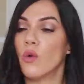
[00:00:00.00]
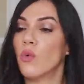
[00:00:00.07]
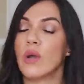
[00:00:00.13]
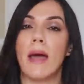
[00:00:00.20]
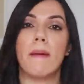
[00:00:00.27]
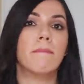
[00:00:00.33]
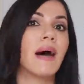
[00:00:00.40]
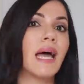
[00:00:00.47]

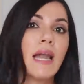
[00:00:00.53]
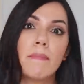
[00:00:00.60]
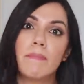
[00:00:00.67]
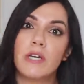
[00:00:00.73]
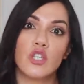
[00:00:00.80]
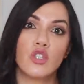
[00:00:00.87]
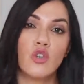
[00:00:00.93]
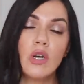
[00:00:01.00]
una mala
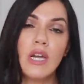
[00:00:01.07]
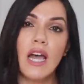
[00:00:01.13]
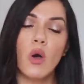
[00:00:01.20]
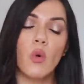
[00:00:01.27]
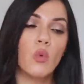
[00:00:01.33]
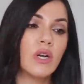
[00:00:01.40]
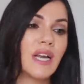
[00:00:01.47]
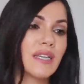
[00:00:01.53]
persona,
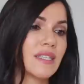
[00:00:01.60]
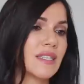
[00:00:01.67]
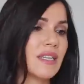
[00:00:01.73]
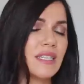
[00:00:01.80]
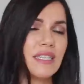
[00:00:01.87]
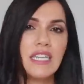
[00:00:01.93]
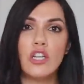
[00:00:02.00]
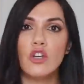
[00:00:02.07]
un
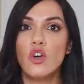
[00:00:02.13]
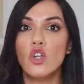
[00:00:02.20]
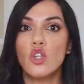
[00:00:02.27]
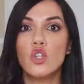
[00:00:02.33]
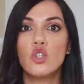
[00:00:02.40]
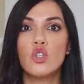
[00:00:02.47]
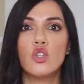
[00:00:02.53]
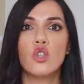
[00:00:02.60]
asesino,
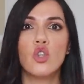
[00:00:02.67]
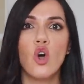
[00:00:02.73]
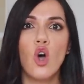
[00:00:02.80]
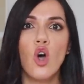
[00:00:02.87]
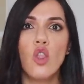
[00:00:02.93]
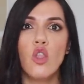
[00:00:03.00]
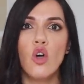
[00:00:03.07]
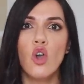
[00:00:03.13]

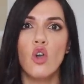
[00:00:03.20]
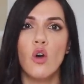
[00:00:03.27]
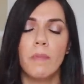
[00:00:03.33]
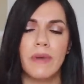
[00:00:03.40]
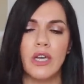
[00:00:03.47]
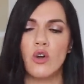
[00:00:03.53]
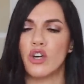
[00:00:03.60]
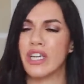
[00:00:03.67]
todo lo
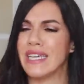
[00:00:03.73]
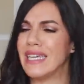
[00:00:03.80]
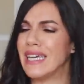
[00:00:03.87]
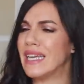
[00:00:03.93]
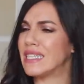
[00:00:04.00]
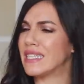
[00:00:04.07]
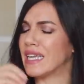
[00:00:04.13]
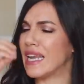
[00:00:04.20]
peor
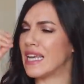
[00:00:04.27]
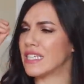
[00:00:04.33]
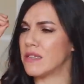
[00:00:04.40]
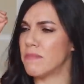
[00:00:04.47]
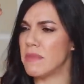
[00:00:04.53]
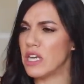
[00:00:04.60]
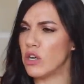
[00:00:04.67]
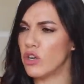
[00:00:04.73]
quieres que
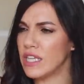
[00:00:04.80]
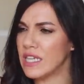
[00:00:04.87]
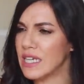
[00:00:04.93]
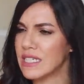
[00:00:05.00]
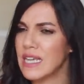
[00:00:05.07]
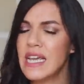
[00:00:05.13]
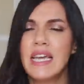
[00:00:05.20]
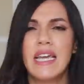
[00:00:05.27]
las
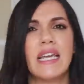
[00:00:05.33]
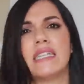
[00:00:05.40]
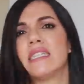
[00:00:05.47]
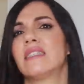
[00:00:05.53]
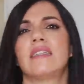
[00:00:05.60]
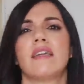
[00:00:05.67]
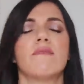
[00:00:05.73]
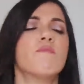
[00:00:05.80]
minorías
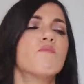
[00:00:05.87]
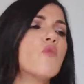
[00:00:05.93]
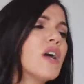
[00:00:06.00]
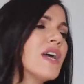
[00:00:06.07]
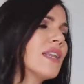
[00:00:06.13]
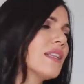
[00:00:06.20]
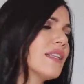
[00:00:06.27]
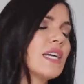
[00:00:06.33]
estén
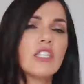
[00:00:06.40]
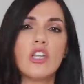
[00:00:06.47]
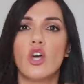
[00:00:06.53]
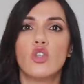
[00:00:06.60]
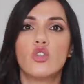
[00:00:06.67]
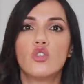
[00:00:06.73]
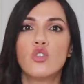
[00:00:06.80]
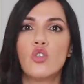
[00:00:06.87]
muertas,
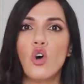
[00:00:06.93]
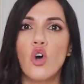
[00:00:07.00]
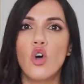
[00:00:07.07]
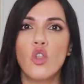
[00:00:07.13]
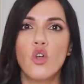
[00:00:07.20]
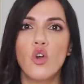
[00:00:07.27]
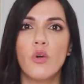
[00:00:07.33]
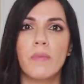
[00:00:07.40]

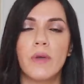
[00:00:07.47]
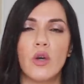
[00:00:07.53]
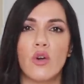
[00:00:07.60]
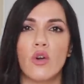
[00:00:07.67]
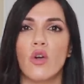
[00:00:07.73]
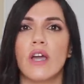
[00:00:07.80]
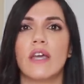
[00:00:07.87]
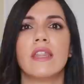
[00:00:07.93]
todo lo
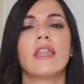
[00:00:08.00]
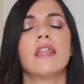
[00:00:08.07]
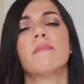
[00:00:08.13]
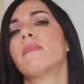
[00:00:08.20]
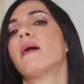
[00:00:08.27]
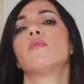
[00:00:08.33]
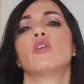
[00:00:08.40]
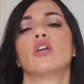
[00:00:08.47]
peor, lo que dice
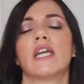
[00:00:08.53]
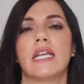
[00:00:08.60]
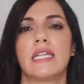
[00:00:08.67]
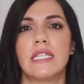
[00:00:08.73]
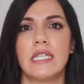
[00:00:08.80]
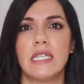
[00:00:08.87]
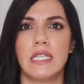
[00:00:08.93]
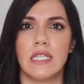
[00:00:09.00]
Pablo
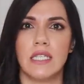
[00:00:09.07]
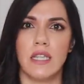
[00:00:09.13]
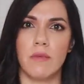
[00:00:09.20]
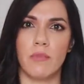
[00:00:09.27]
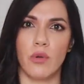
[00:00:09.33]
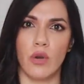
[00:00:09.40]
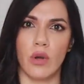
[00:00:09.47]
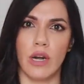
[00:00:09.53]
Iglesias desde
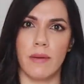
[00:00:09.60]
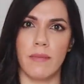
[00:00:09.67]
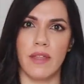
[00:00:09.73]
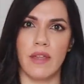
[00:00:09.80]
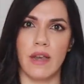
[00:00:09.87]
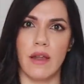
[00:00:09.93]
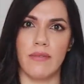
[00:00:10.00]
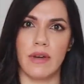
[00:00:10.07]
el programa
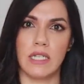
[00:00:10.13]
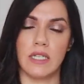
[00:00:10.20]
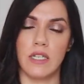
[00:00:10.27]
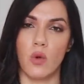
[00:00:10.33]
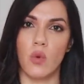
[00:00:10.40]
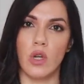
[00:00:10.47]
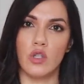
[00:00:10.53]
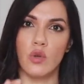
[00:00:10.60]
de la
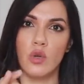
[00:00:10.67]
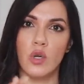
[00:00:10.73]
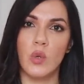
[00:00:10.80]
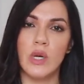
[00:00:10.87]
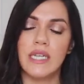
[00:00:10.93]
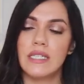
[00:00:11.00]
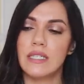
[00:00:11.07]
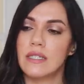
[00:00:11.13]
base. Cuando
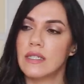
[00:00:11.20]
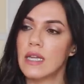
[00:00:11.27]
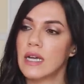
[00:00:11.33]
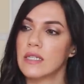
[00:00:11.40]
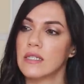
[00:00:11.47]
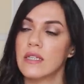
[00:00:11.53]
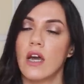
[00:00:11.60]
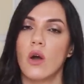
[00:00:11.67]
no
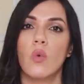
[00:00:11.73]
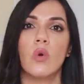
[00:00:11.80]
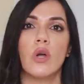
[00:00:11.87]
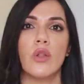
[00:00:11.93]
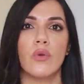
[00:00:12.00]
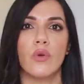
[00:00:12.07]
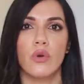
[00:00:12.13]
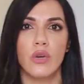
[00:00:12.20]
estás de
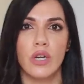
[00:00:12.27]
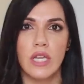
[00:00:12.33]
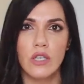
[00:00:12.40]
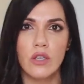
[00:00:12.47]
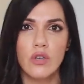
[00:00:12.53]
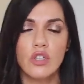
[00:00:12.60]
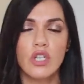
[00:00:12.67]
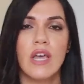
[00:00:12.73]
acuerdo con
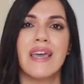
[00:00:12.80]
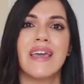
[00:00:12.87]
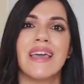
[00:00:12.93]
ellos,